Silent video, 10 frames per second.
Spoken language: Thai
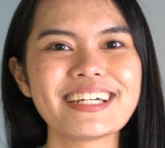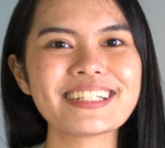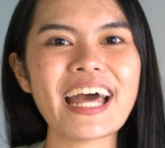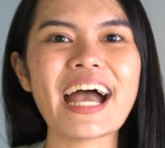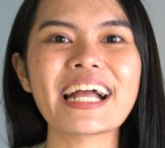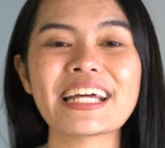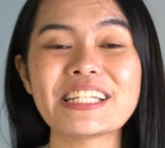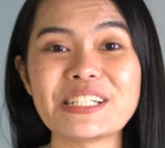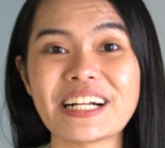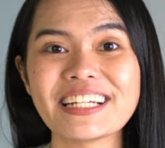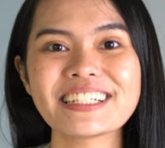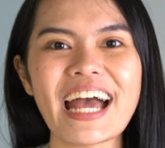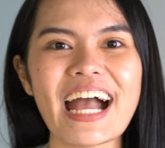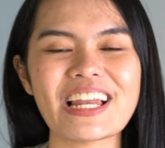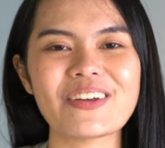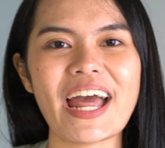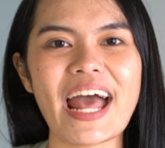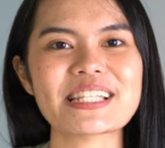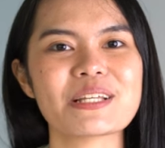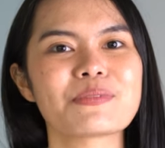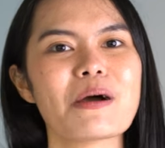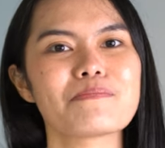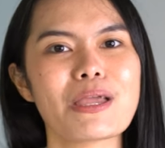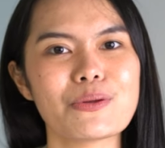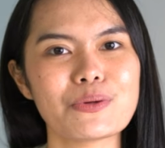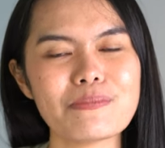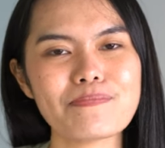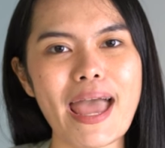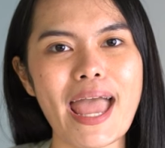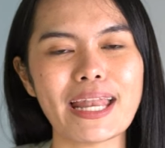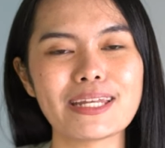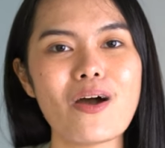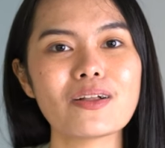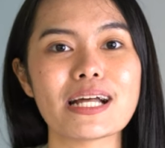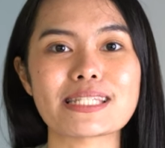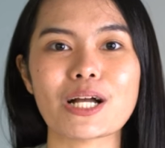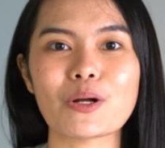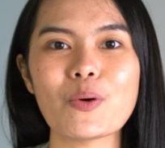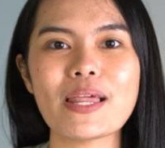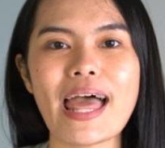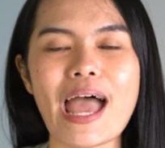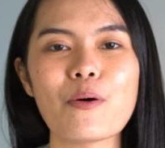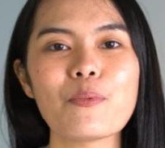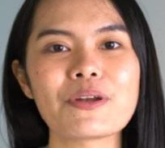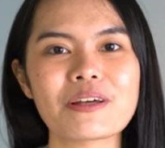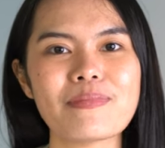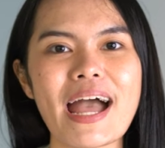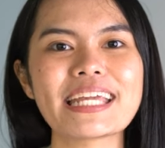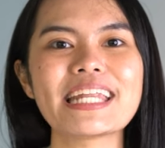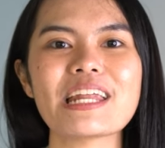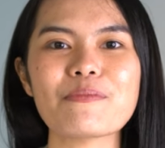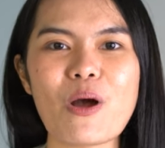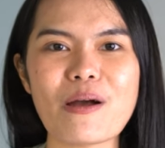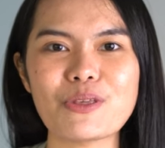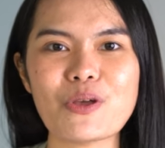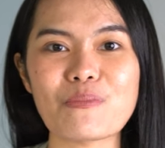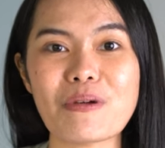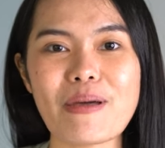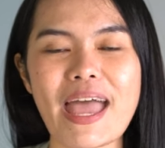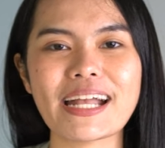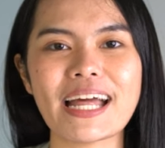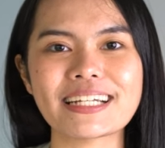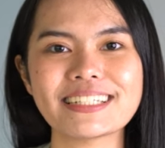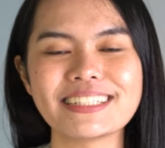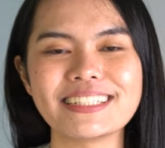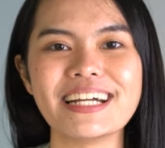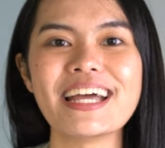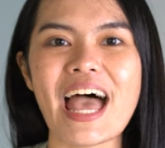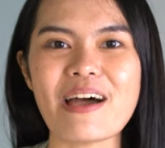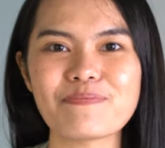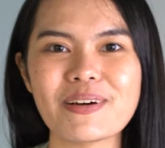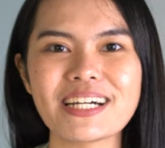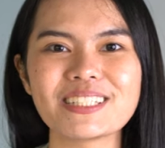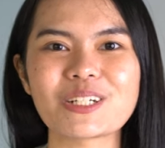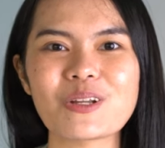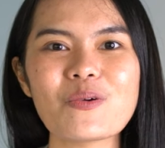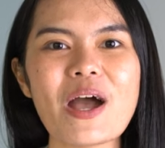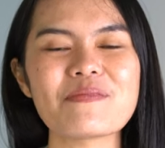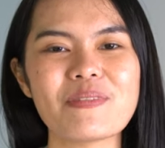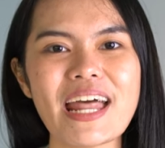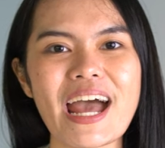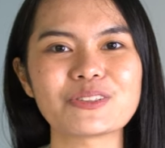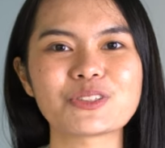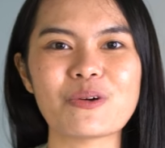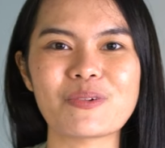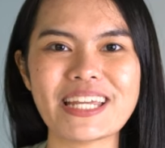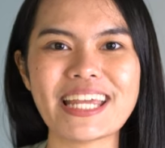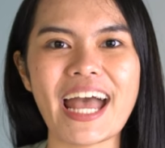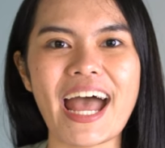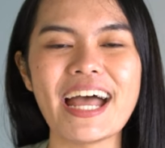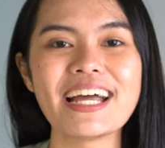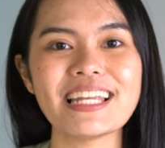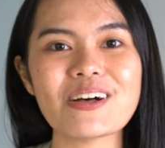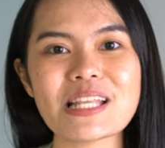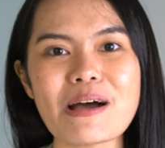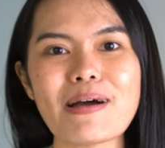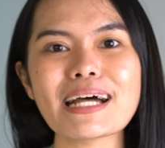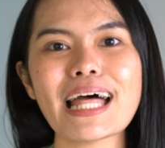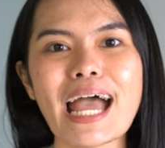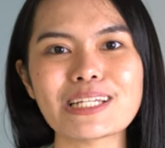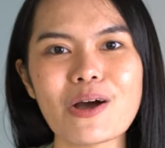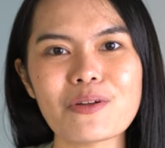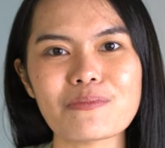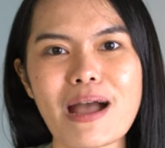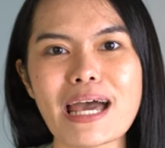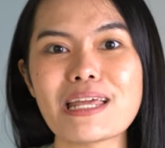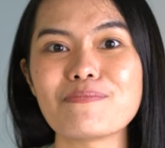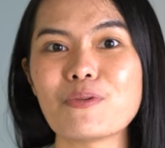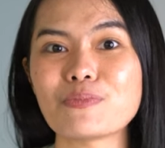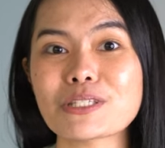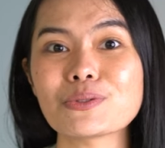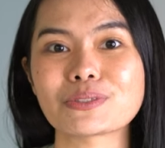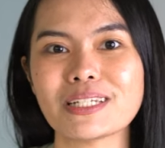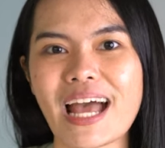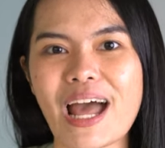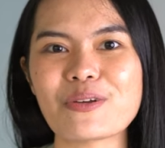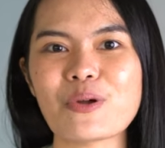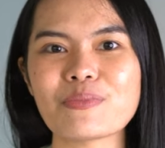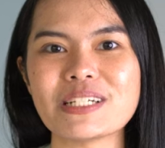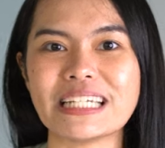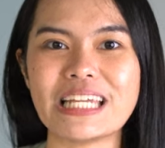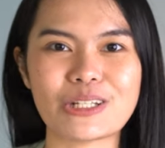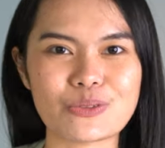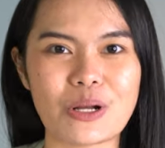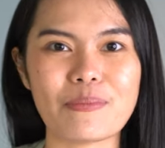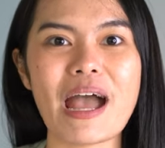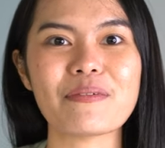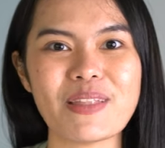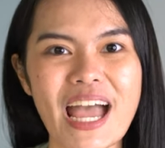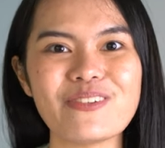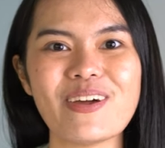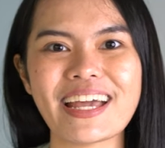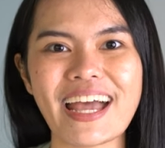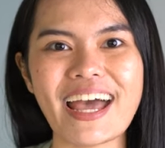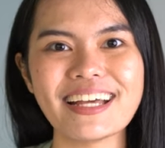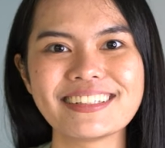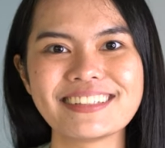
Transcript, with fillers: เดินทางกันถึงครึ่งทางแล้วนะคะสำหรับเมนูที่แปดนอกเหนือจากกล้วยแล้วผลไม้ที่ได้รับความนิยมไม่แพ้กันก็คือแอปเปิลกล้วยมะนาวสตรอเบอรี่ค่ะเราสามารถถ่ายทอดออกมาในมุมที่สนุกสนานรวมถึงดีต่อสุขภาพได้ด้วยนะคะ